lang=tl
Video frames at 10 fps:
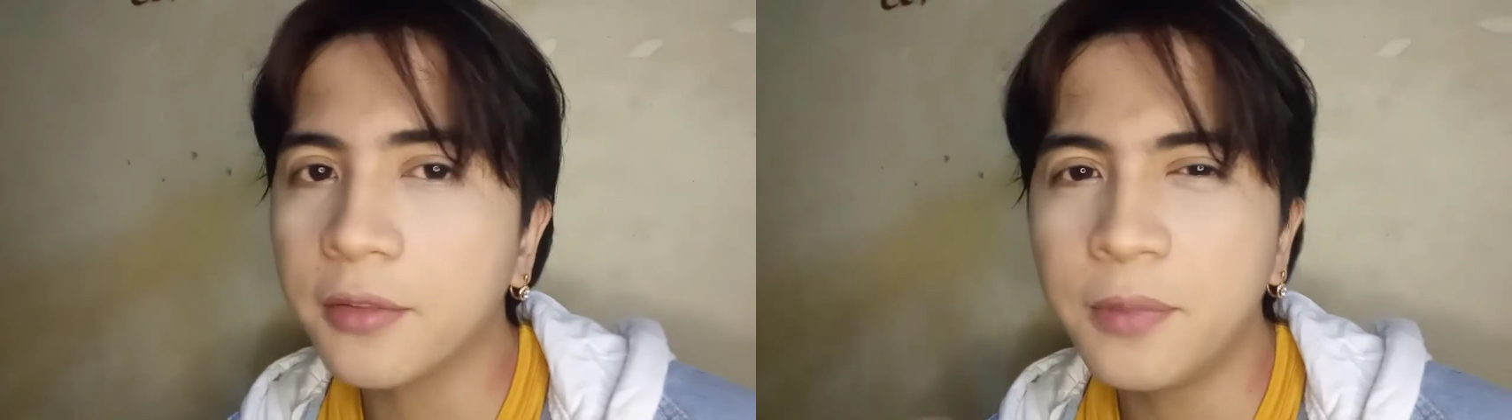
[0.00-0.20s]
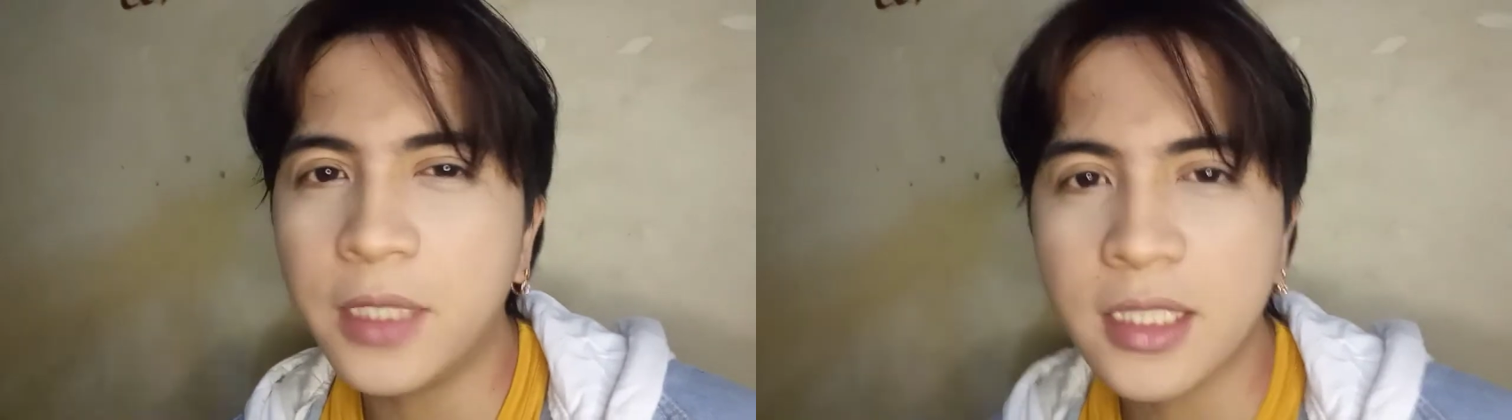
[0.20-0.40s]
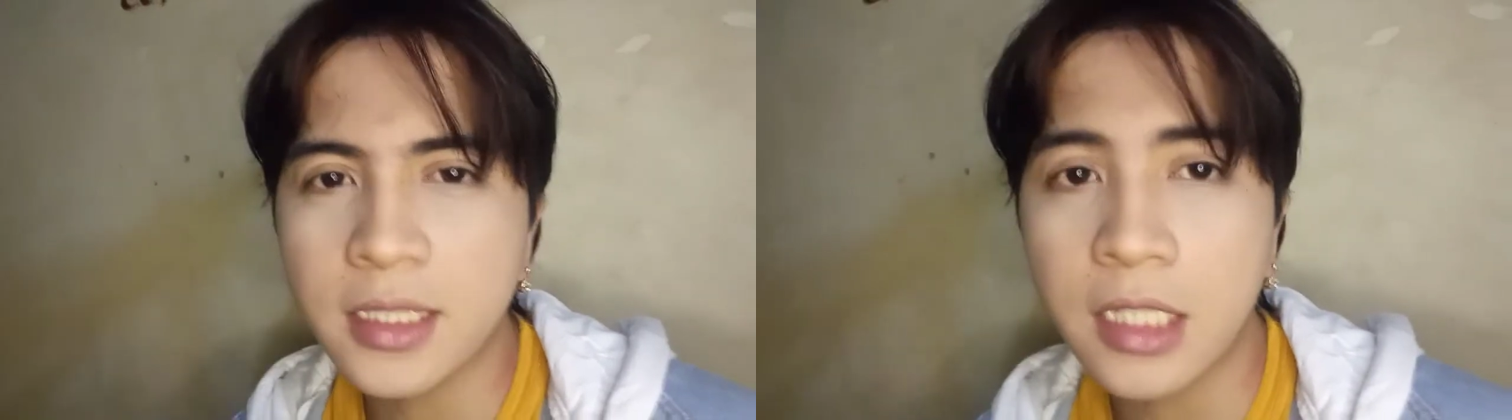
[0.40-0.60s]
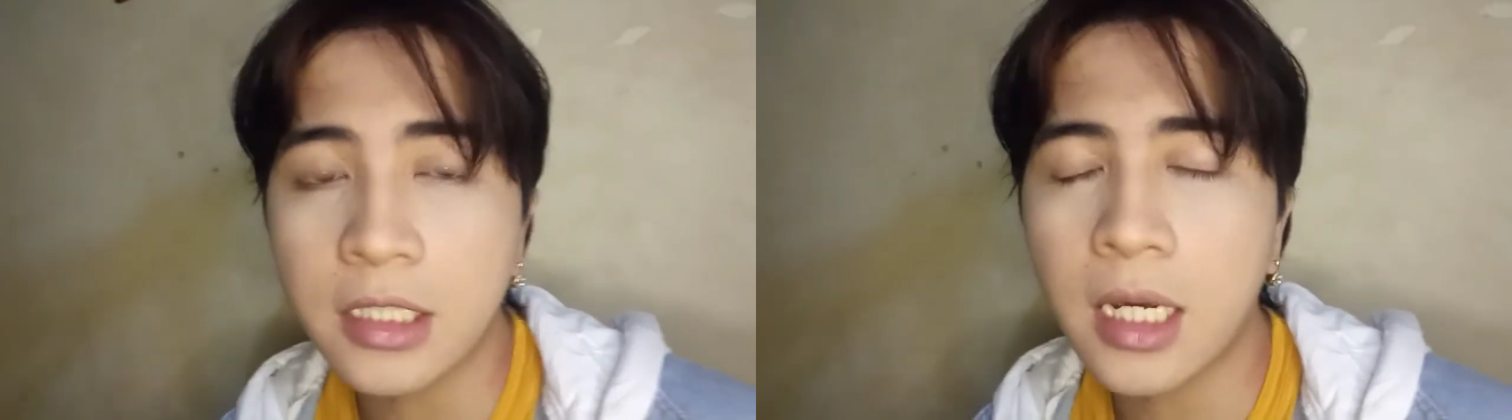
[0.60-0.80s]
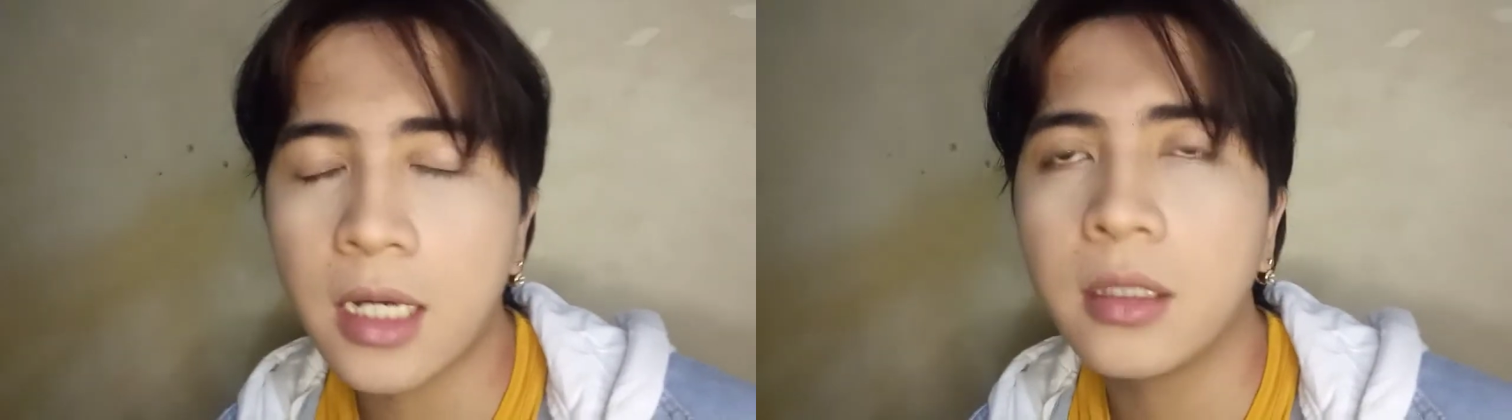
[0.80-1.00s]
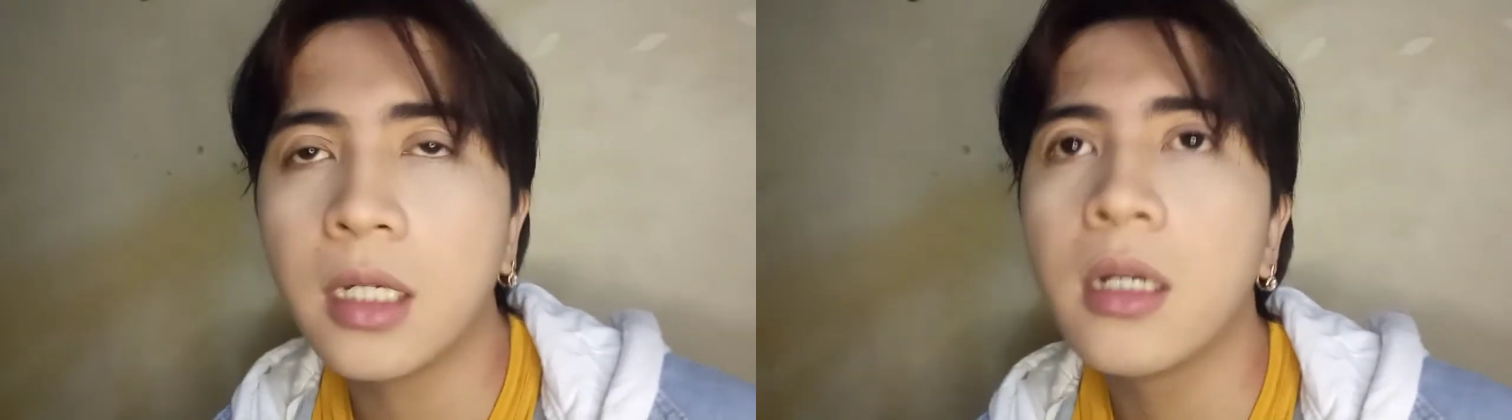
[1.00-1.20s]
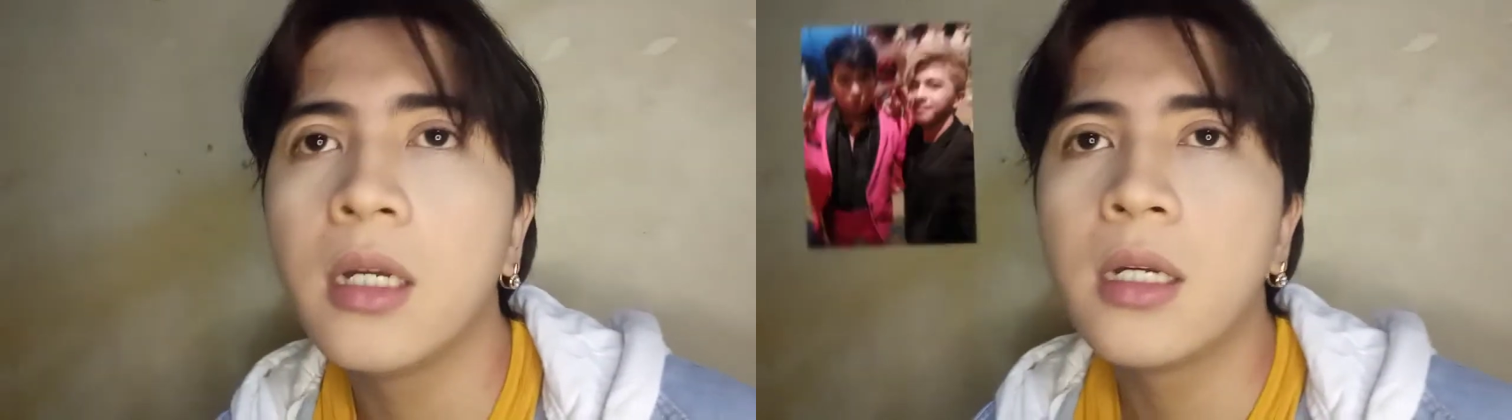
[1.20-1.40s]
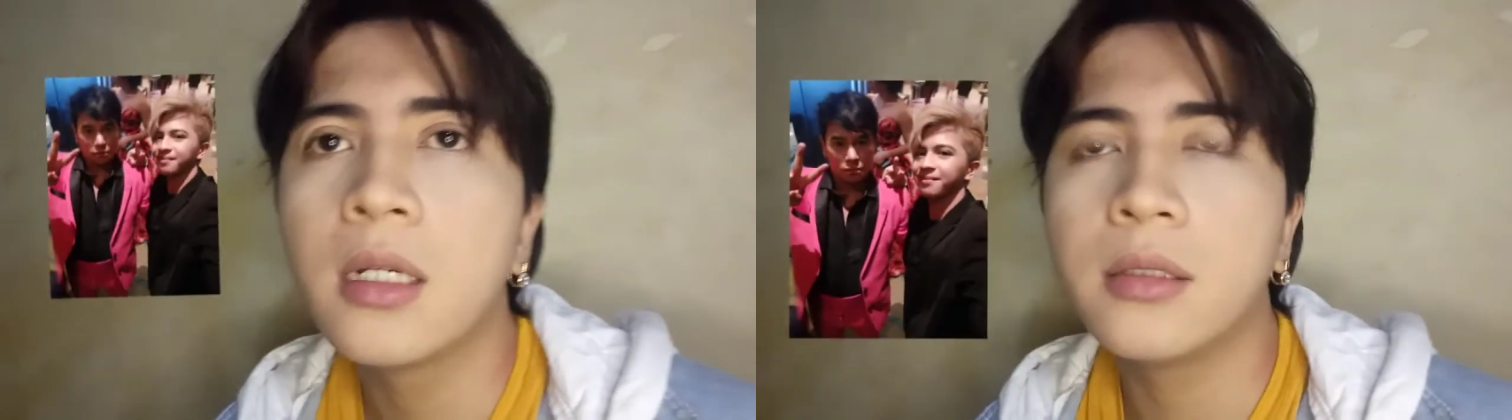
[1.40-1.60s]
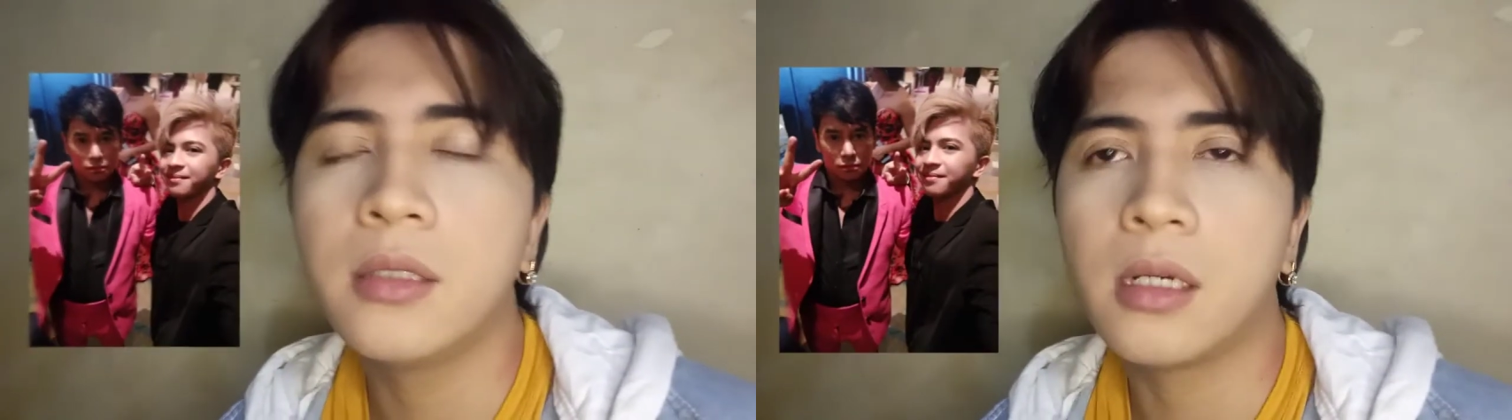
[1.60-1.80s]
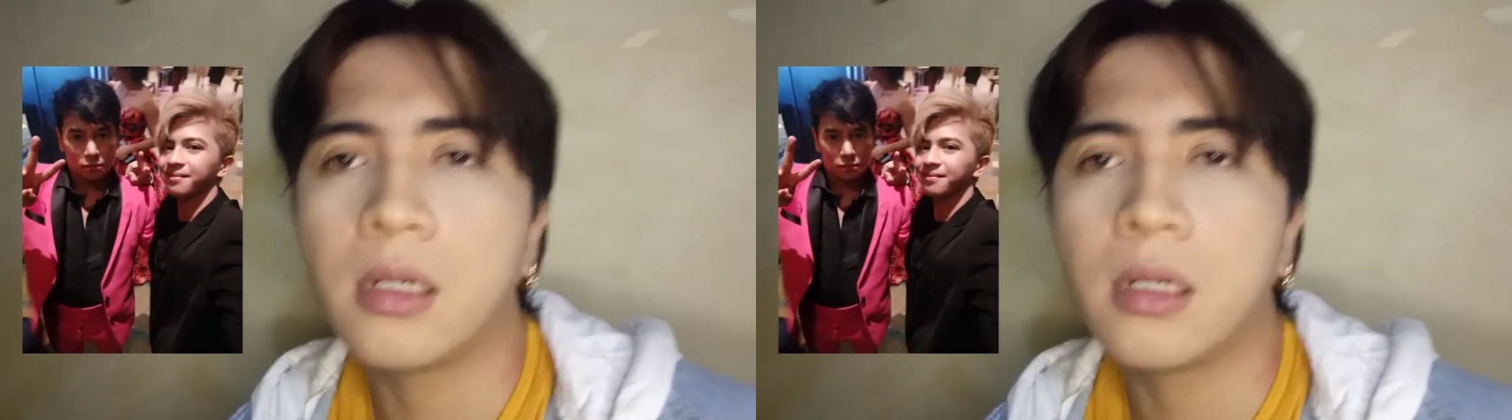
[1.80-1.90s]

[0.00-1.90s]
Vince Tanyada na